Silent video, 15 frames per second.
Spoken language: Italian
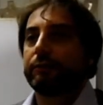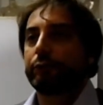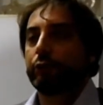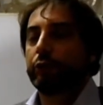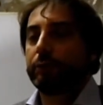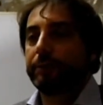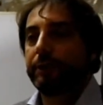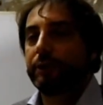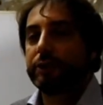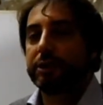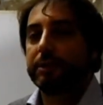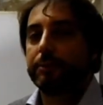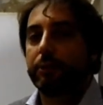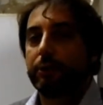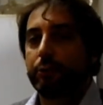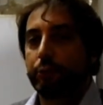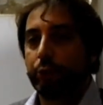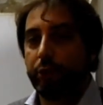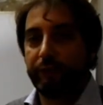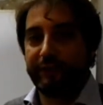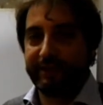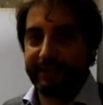Futuro prossimo,
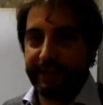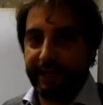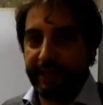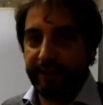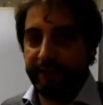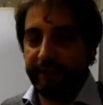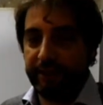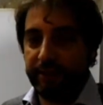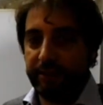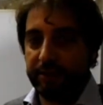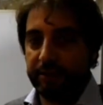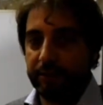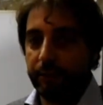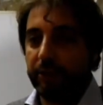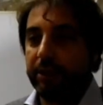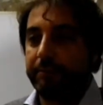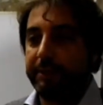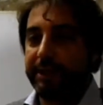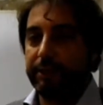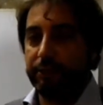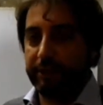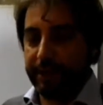nuovi scavi, sì. quindi
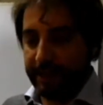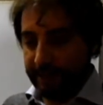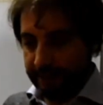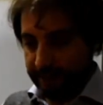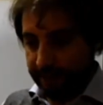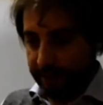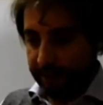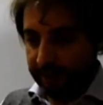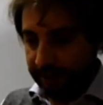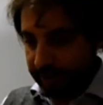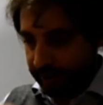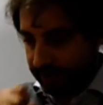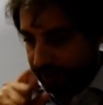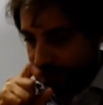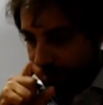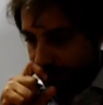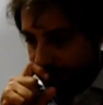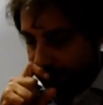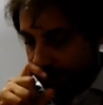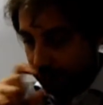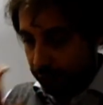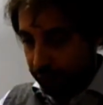
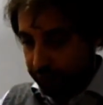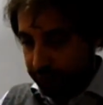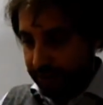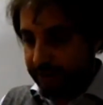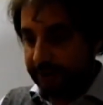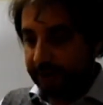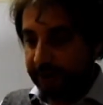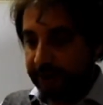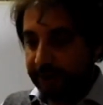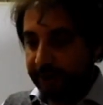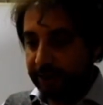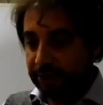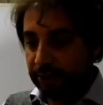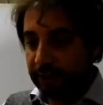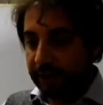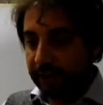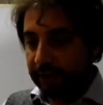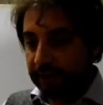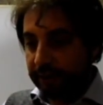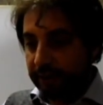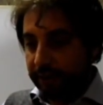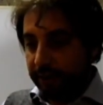migliorare la conoscenza
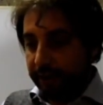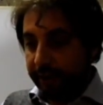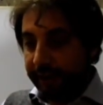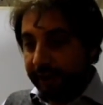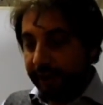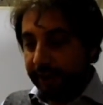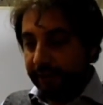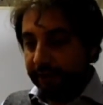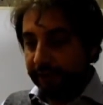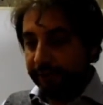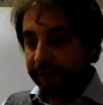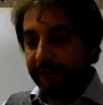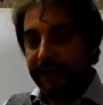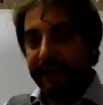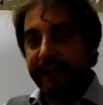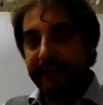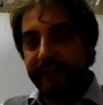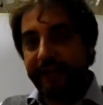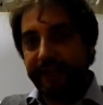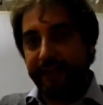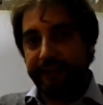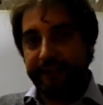dell'isola e fare
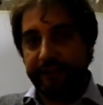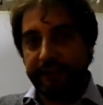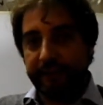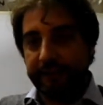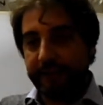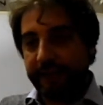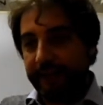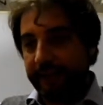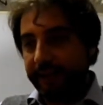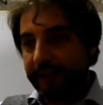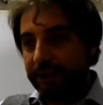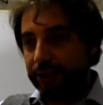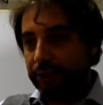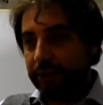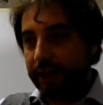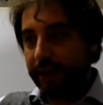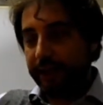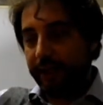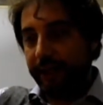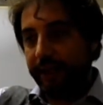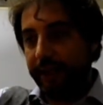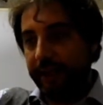rete tra
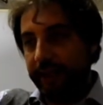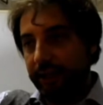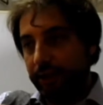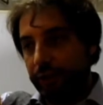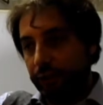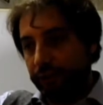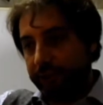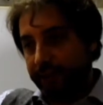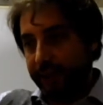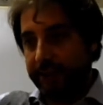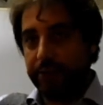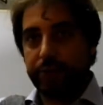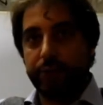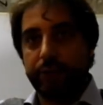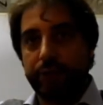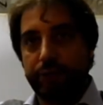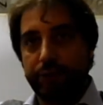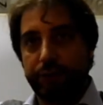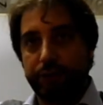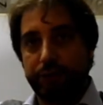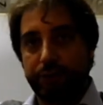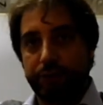l'isola e il
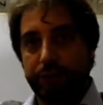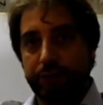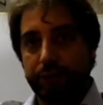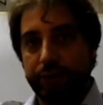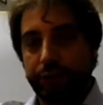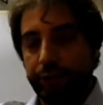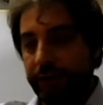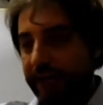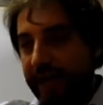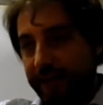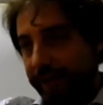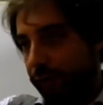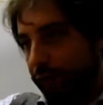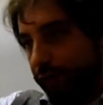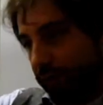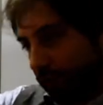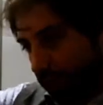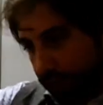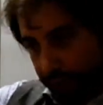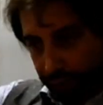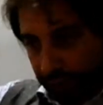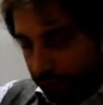contesto geografico
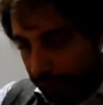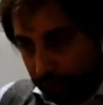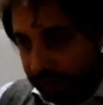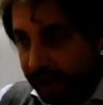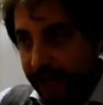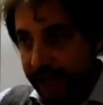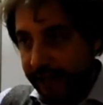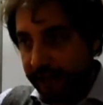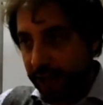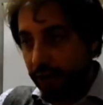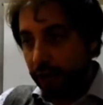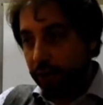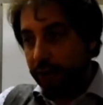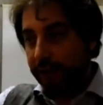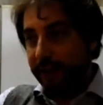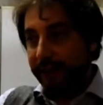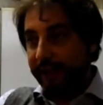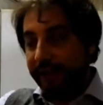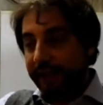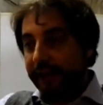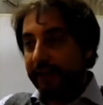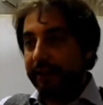il circondario
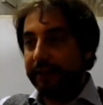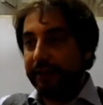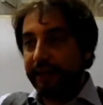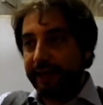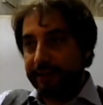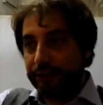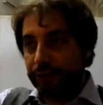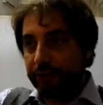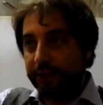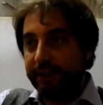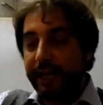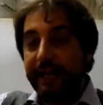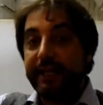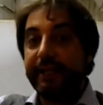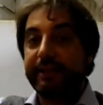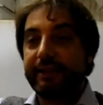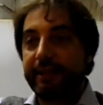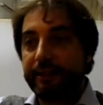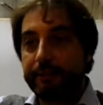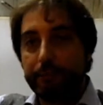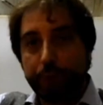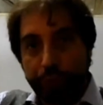e il resto d'Italia e
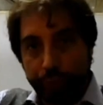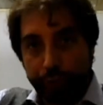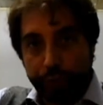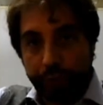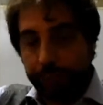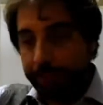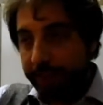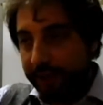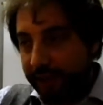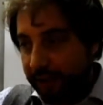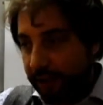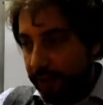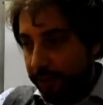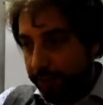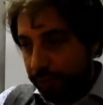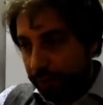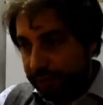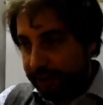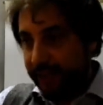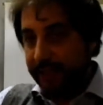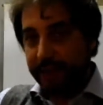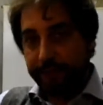del mondo per
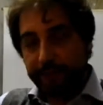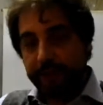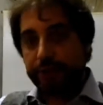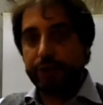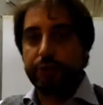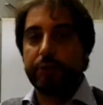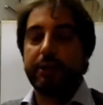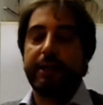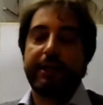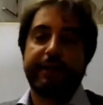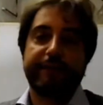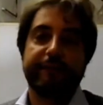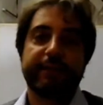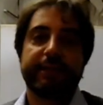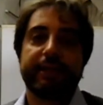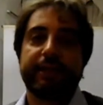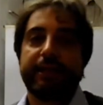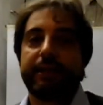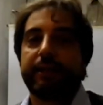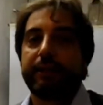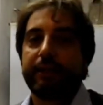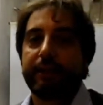portare le persone a
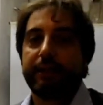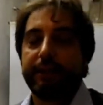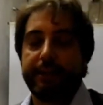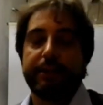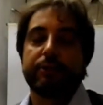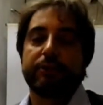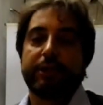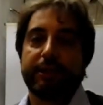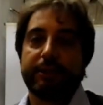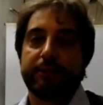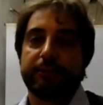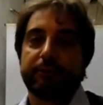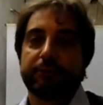vedere l'isola.